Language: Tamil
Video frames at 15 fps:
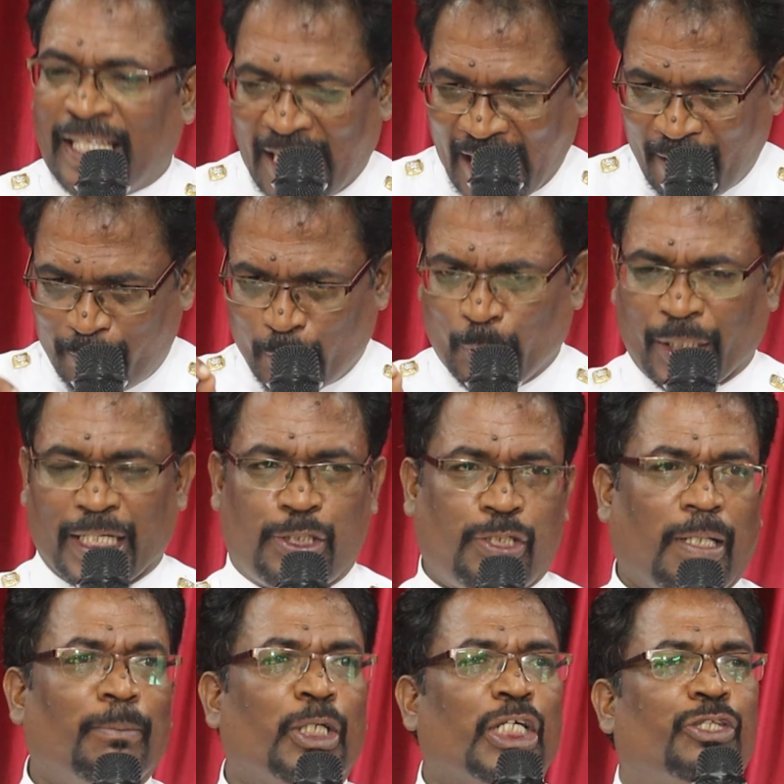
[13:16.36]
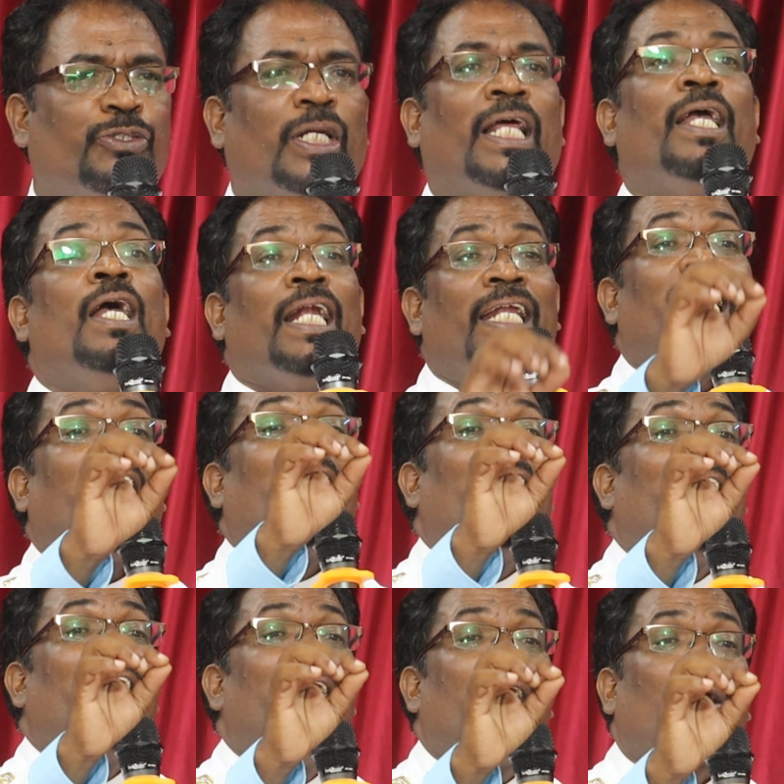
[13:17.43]
தேவனுடைய சமூகத்தில்
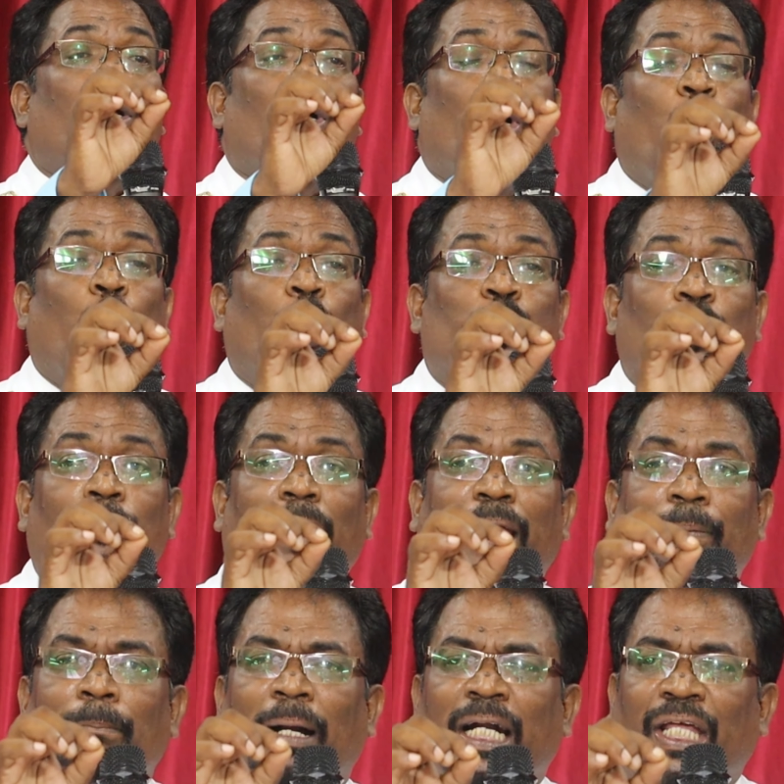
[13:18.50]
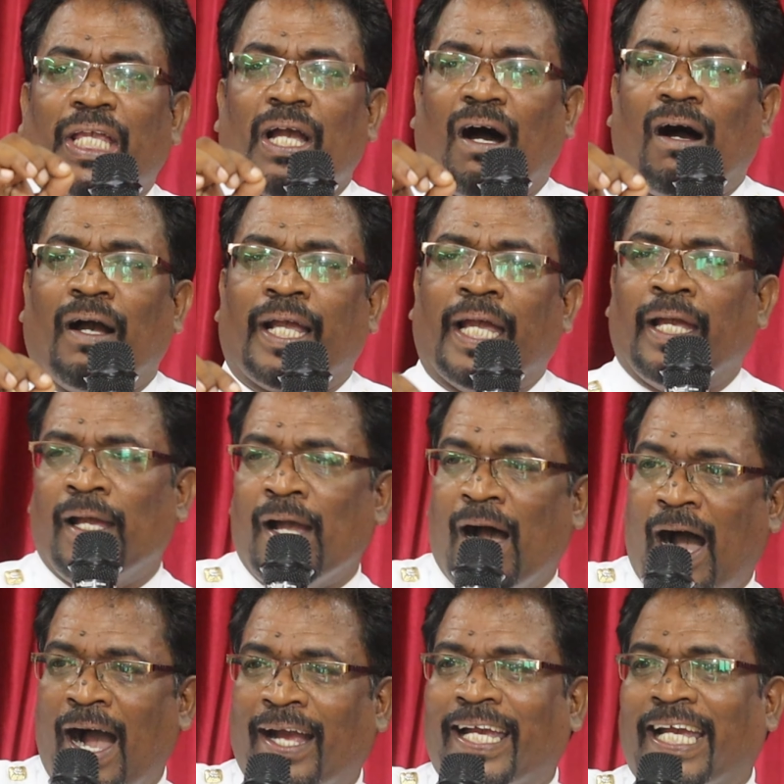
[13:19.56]
நல்ல கோதுமை மணியாக
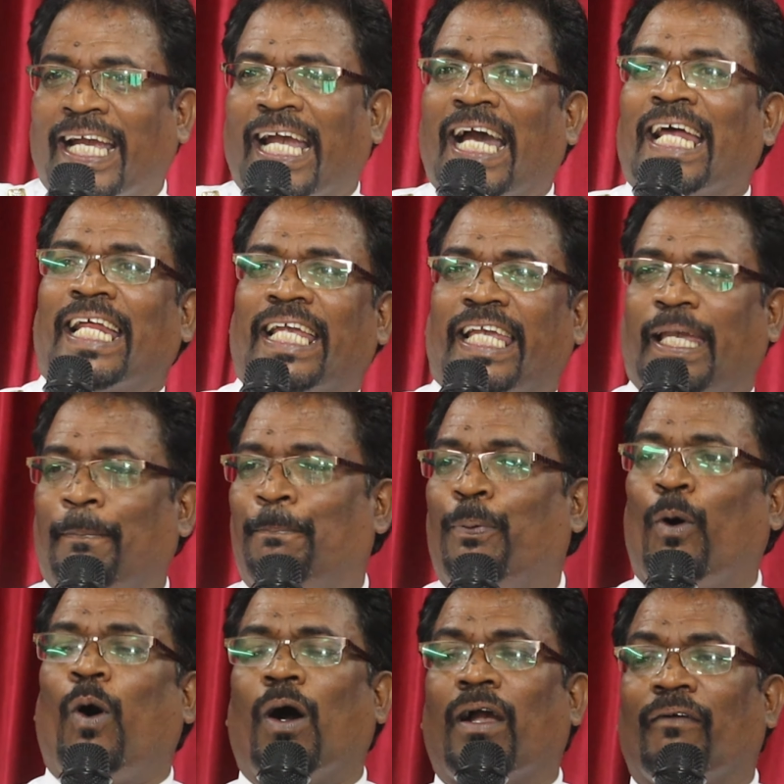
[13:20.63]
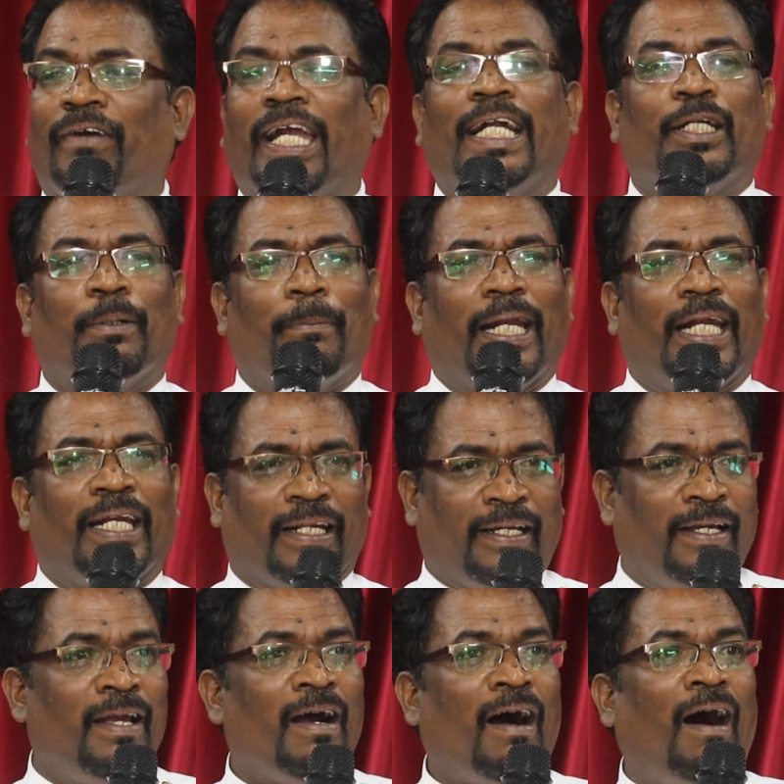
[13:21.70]
அக்கறைக்கு போக வேண்டும் என்று
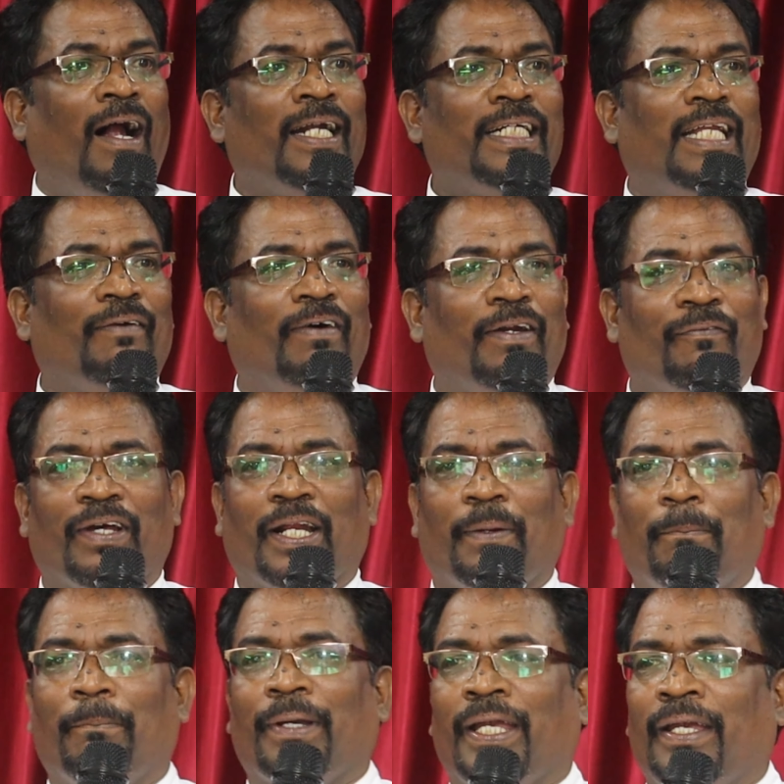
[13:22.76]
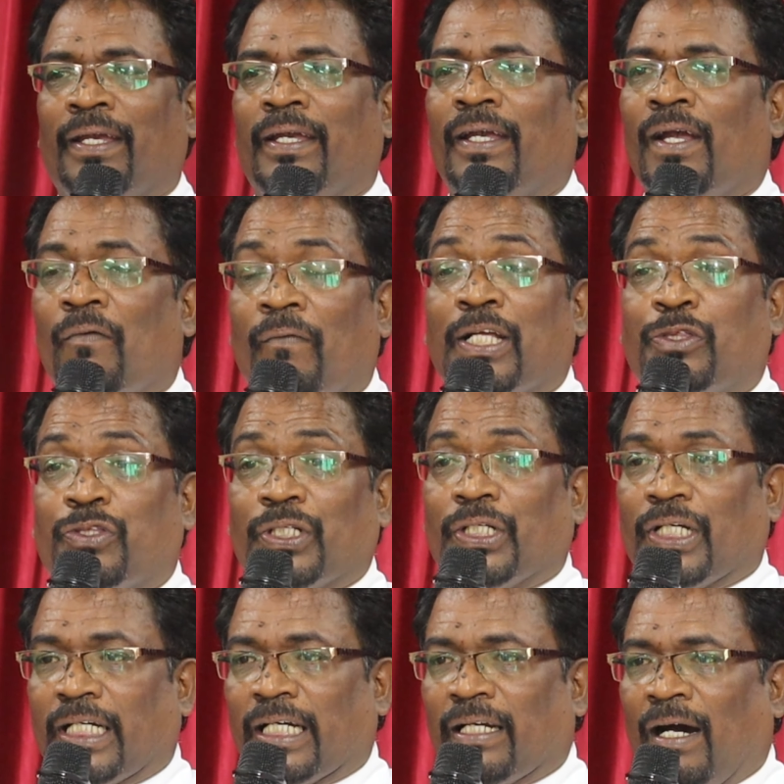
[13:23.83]
ஆண்டவர் விரும்பி
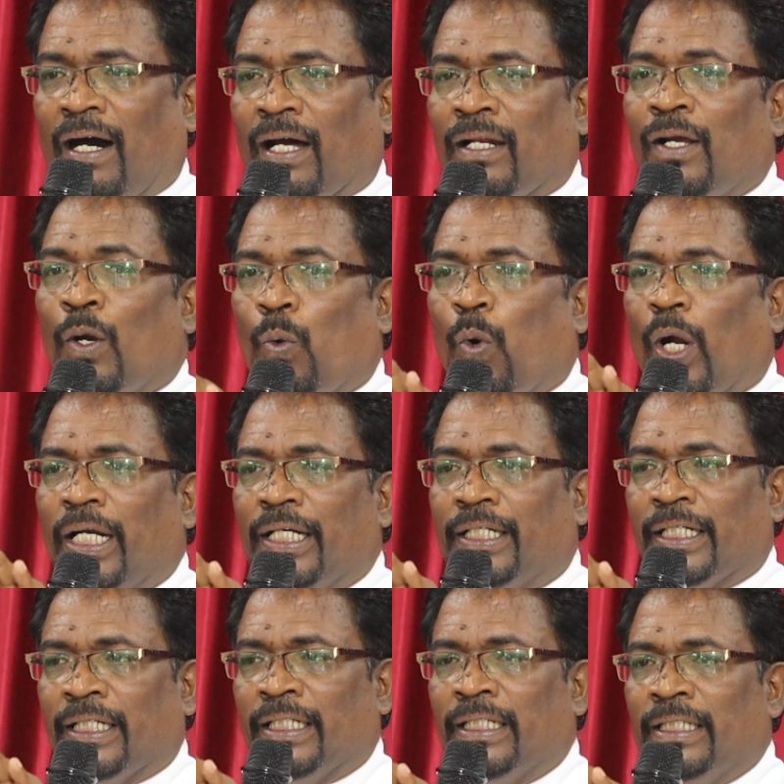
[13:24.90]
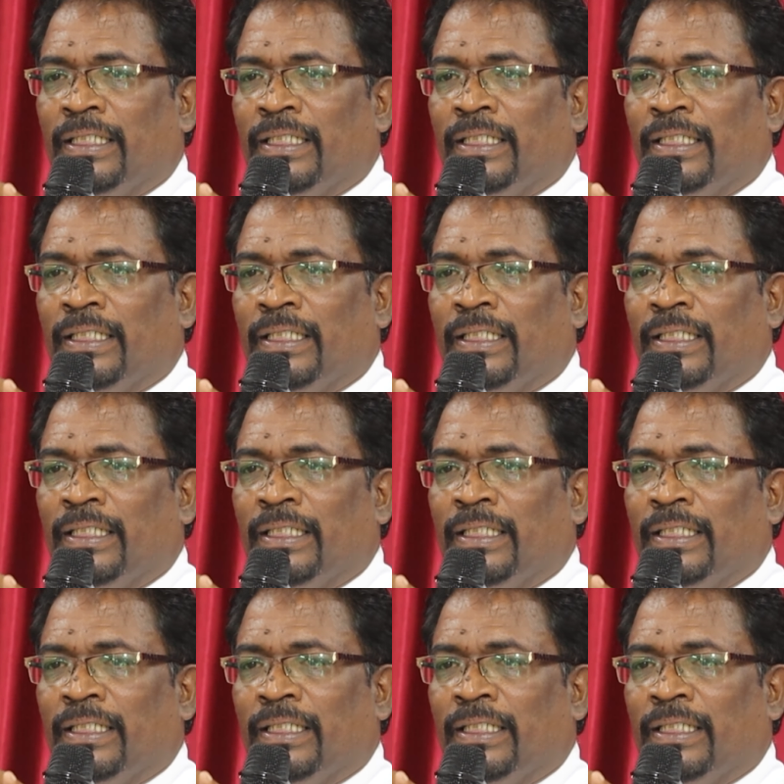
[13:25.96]
வைத்திருக்கிறார் ஒன்று